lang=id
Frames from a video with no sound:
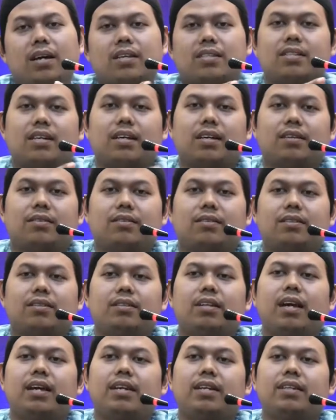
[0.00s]
asar.
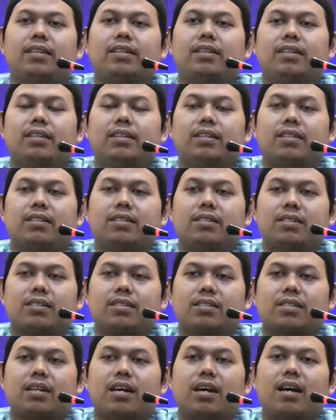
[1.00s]
Nah ini
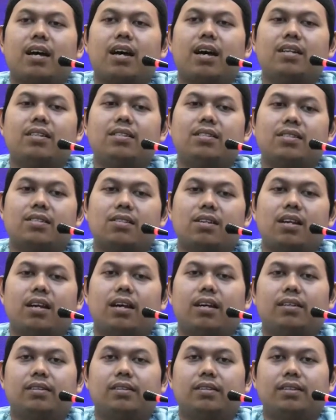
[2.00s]
saha anis
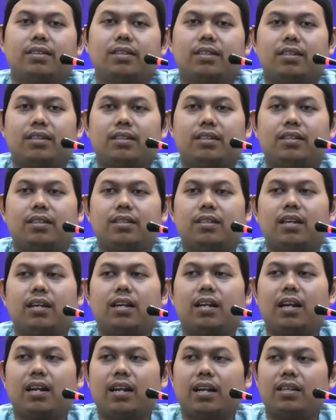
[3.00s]
salah. Ya, dia
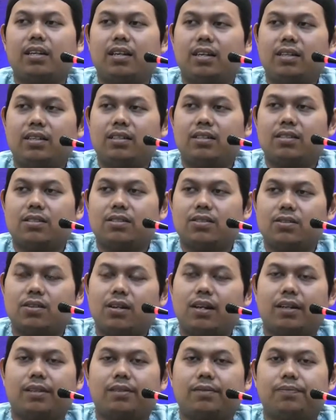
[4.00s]
lalai dari
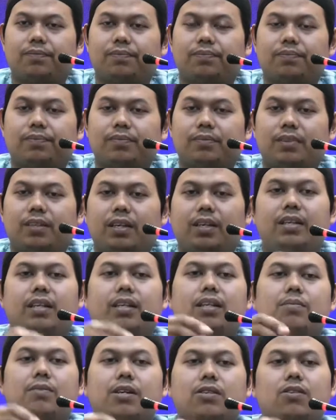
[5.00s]
salat. Ini
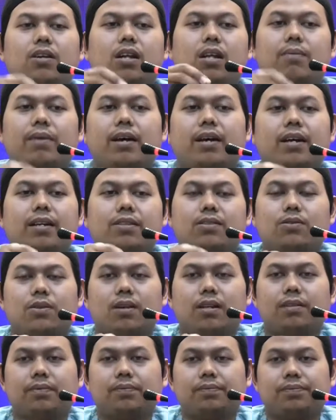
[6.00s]
yang dimaksud dalam ayat
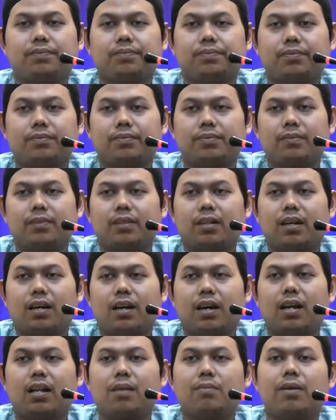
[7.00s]
surat
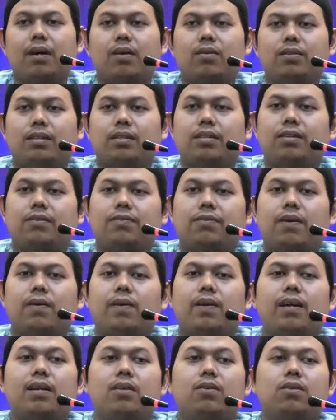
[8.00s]
Al-Maun ini.
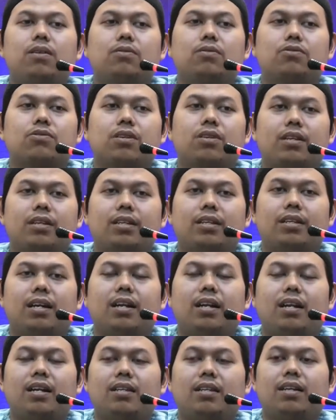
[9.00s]
Fawailul musallin
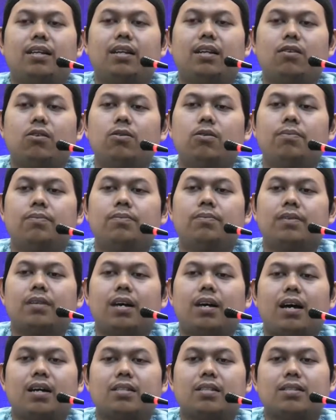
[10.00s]
alladzina hum
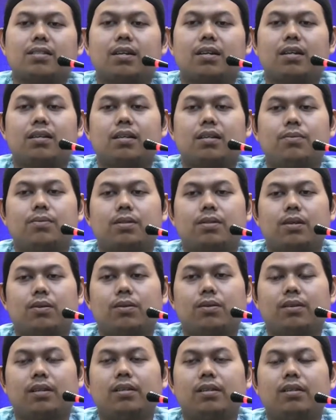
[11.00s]
an salatihim
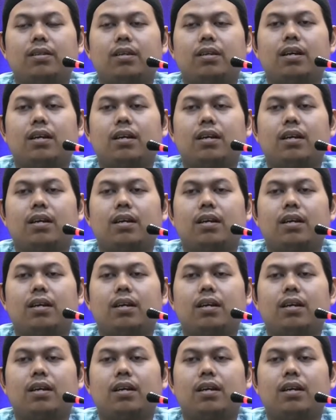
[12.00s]
sahun. Ay